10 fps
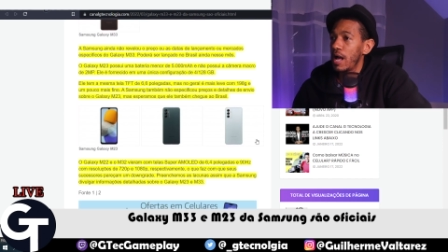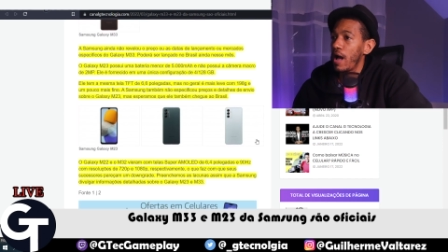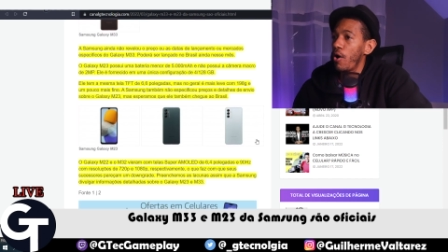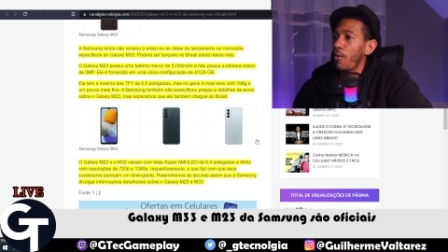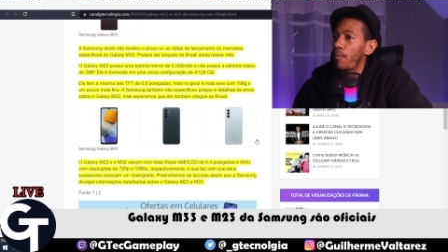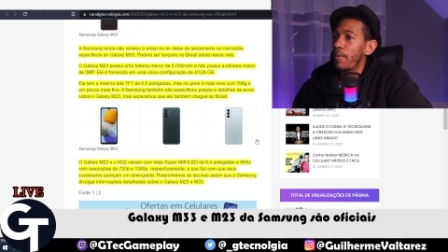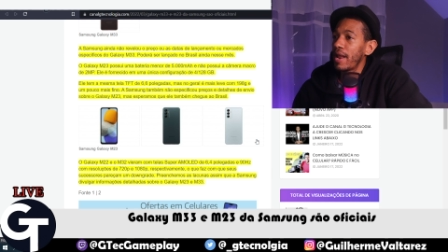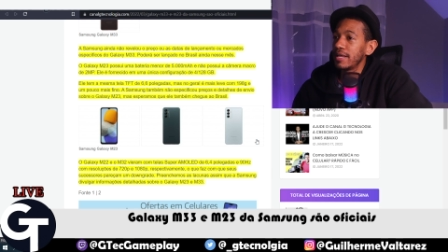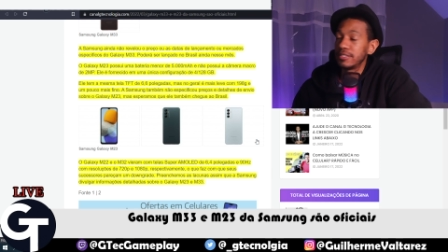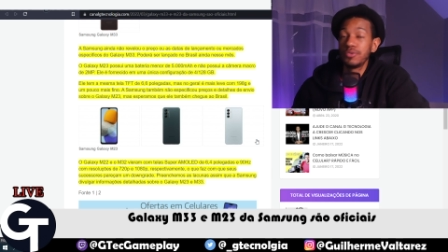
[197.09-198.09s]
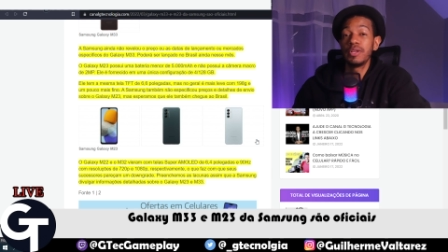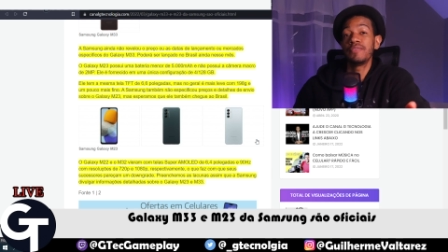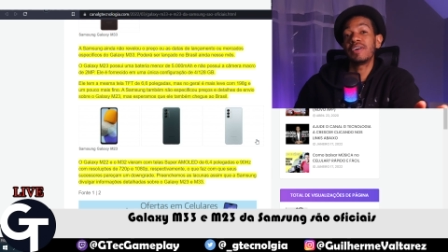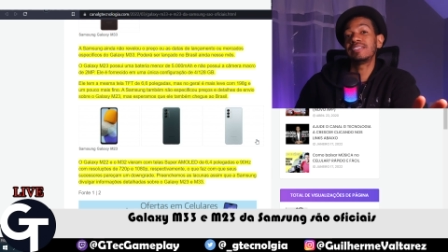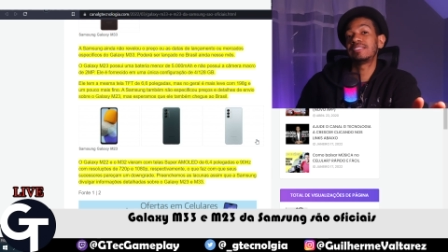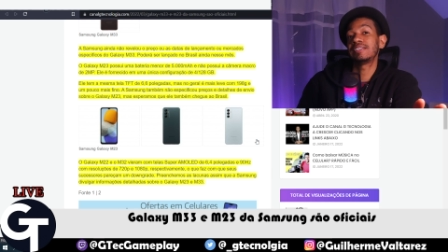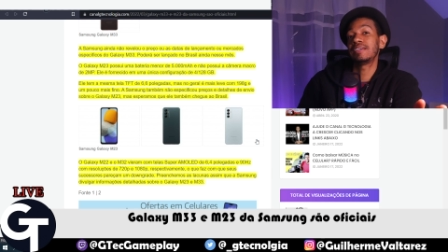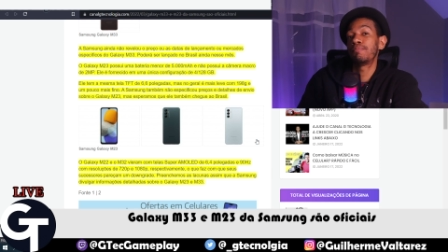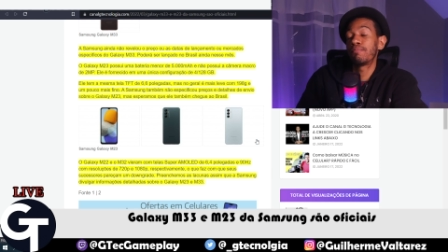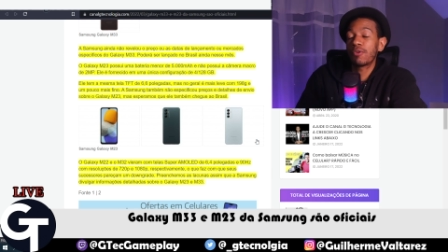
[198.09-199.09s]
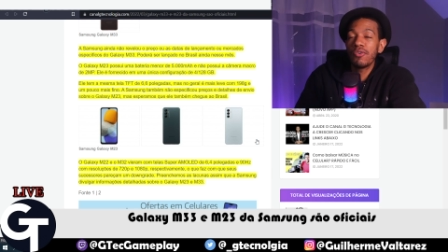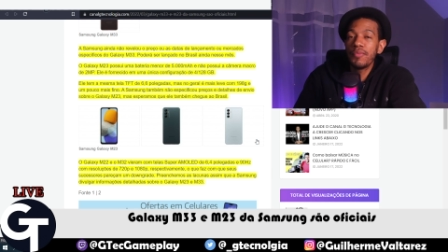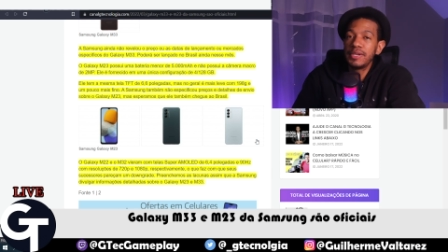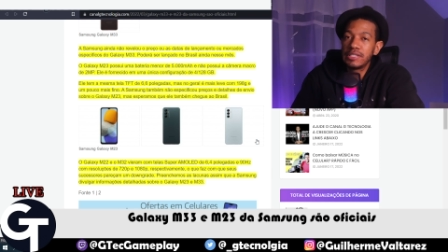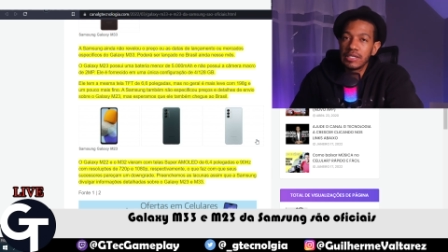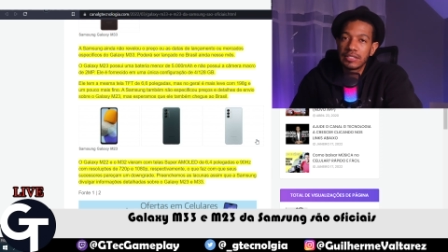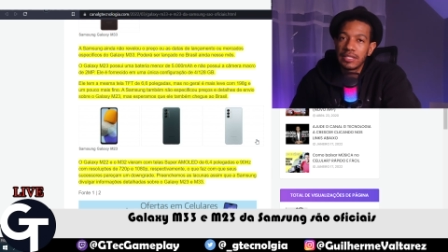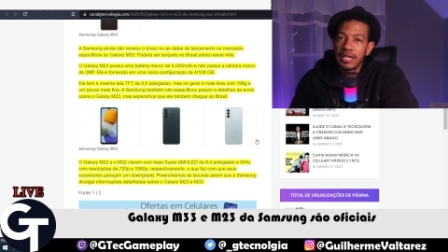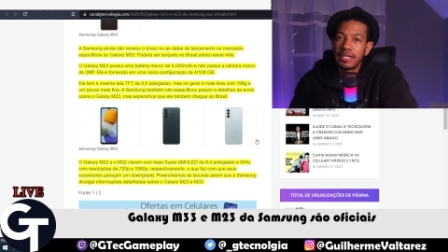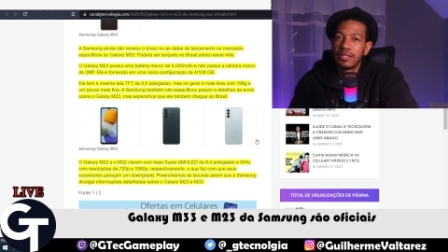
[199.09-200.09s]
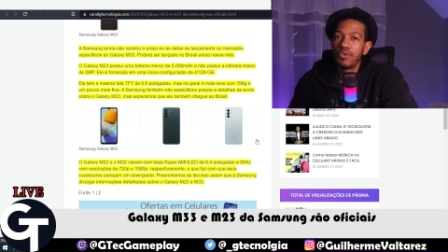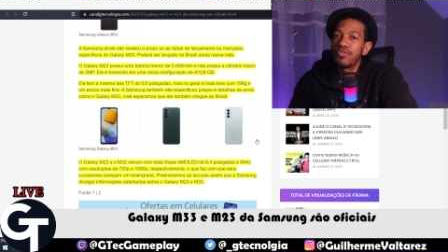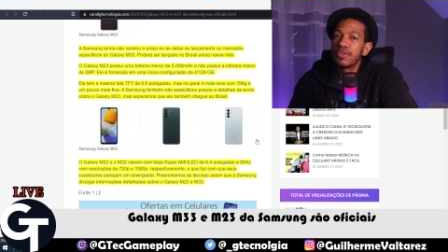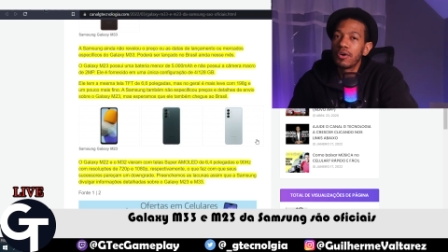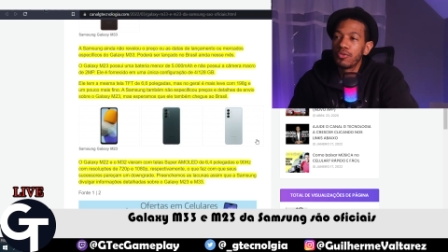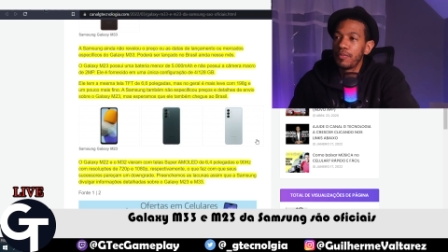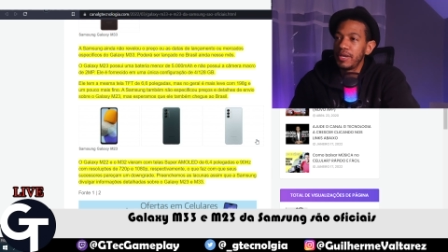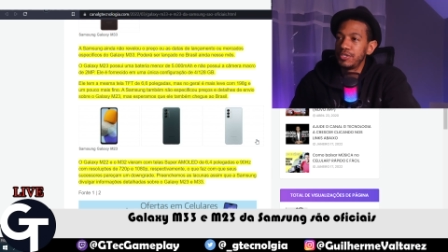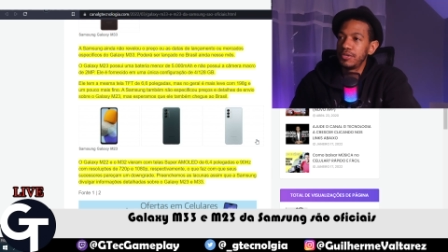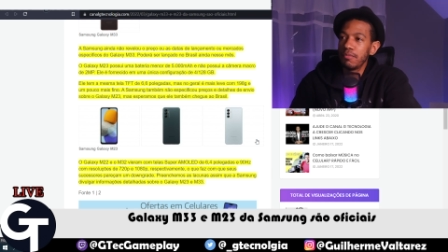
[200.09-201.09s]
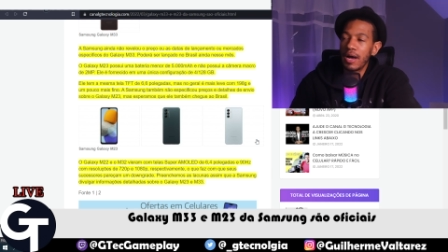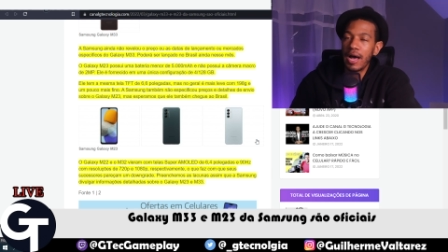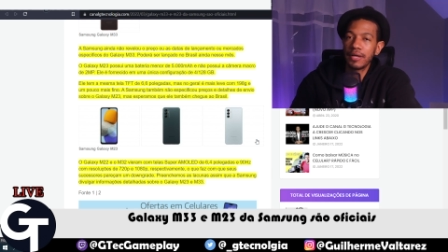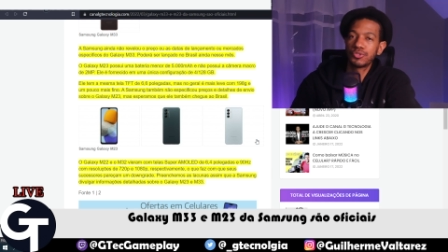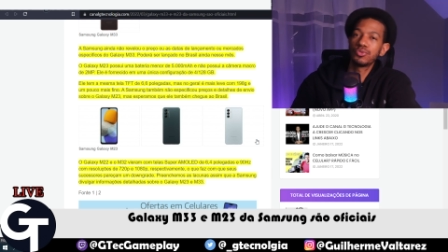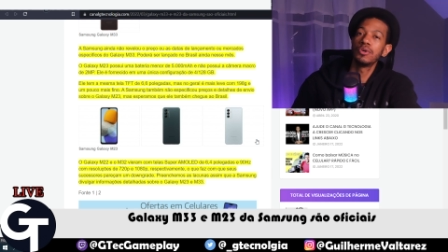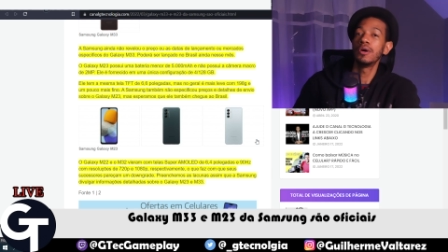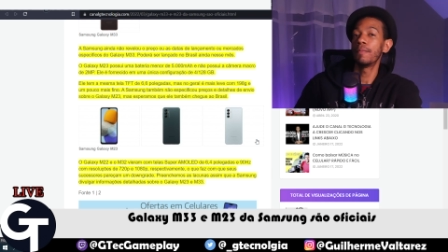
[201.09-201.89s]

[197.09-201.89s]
ao Brasil, ele vai ser provavelmente lançado até o final do mês de março,